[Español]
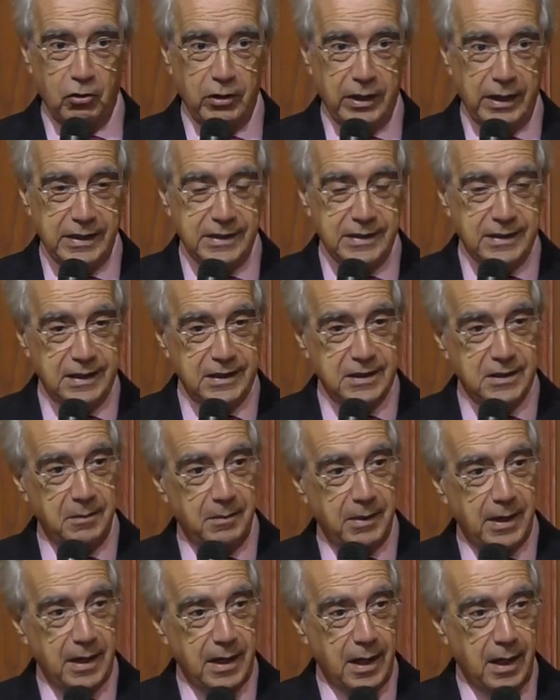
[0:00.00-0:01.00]
toda esta
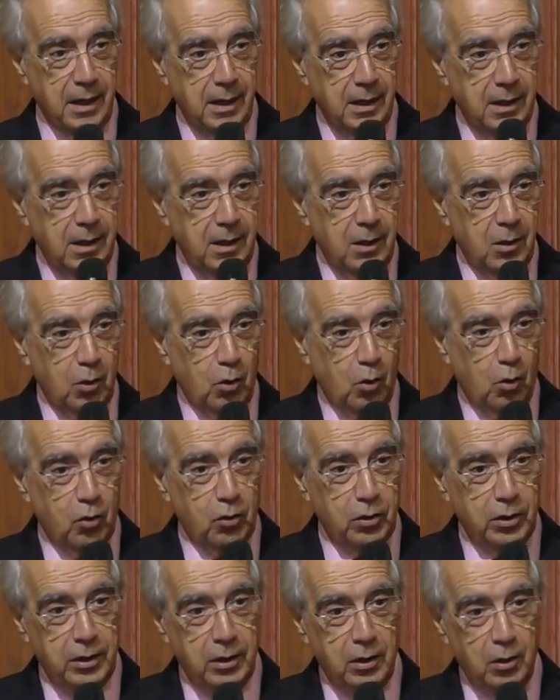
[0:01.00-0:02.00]
semana
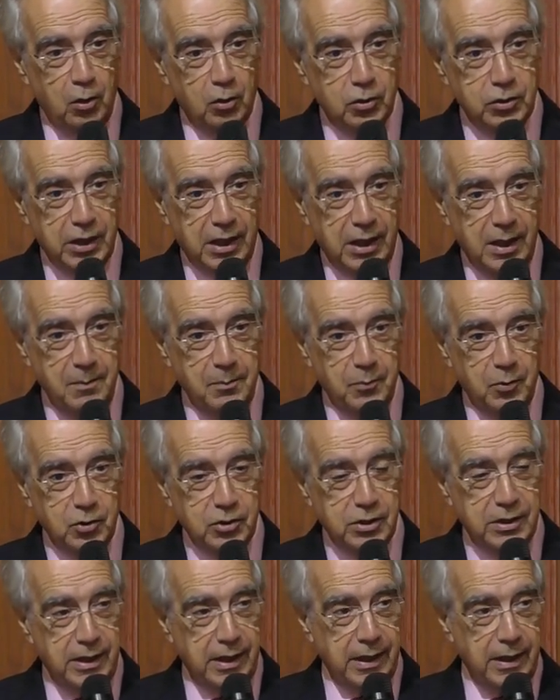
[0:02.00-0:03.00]
con los
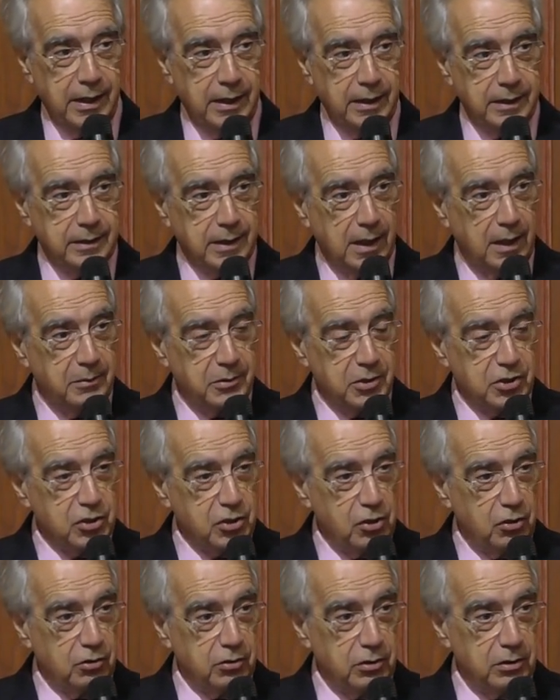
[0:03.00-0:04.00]
equipos de
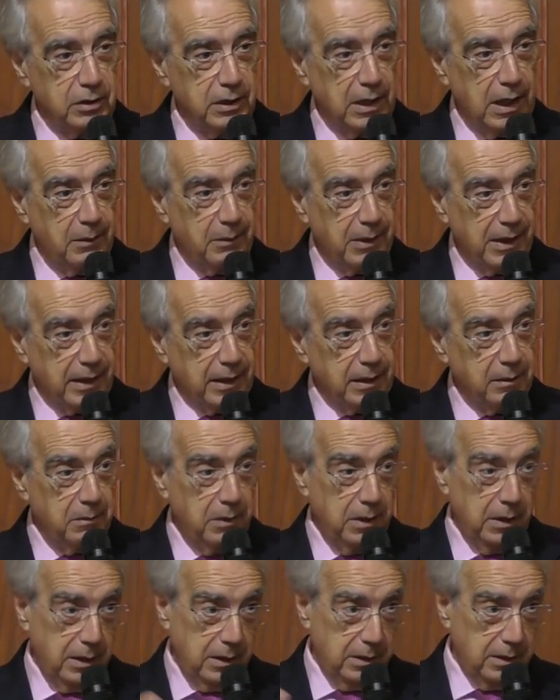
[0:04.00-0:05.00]
televisión
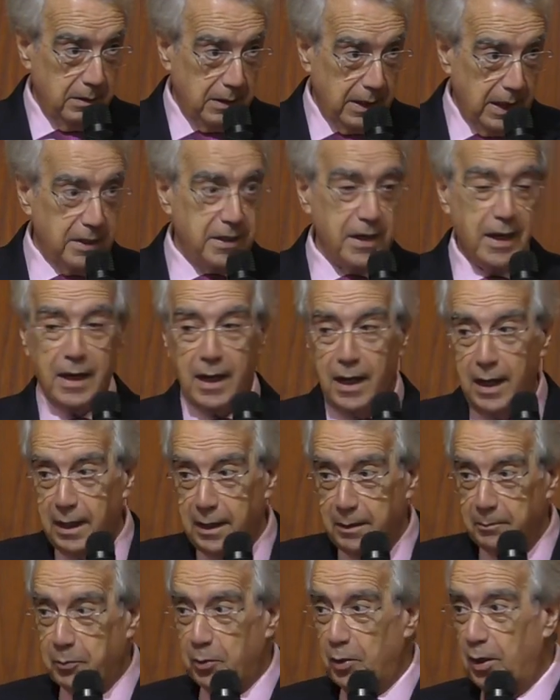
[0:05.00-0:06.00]
eh,
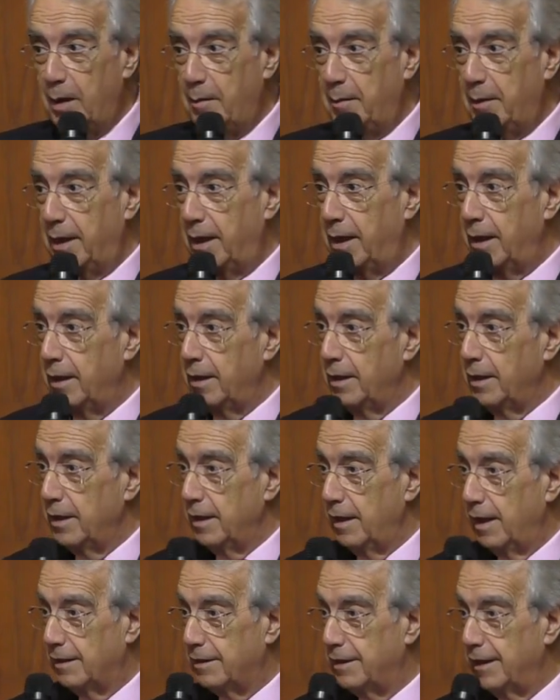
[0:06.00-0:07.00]
gallega, el programa
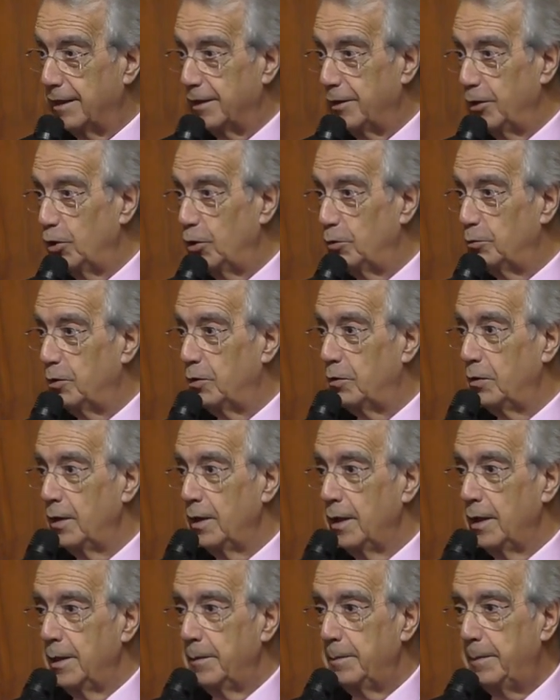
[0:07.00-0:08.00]
Nacer de Nuevo,
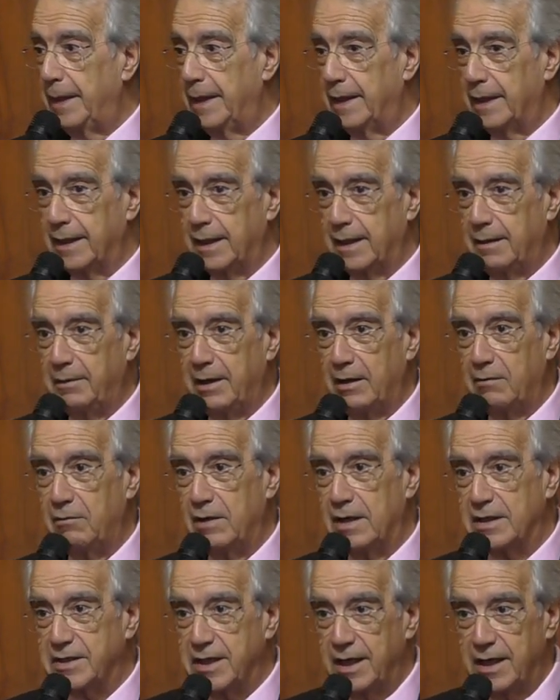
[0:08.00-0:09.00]
para grabar
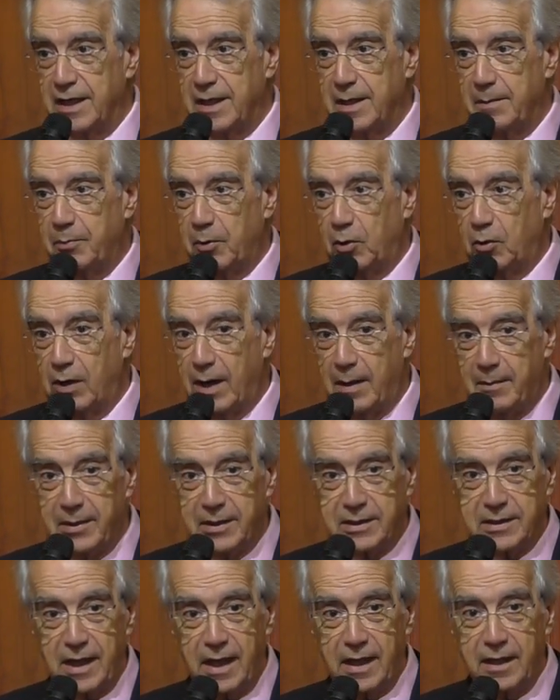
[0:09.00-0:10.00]
una serie de
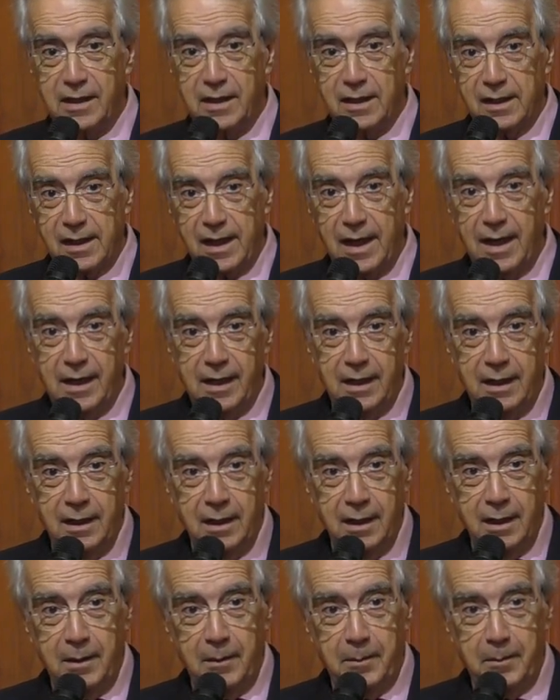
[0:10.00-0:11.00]
programas ahí en
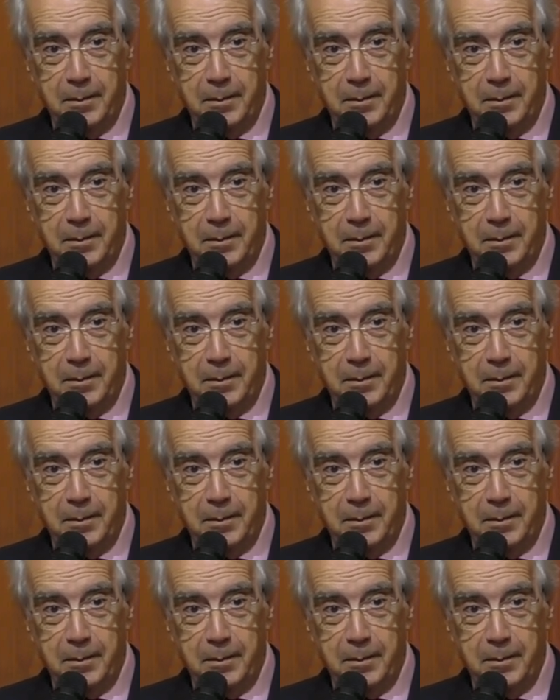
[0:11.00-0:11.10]
Israel,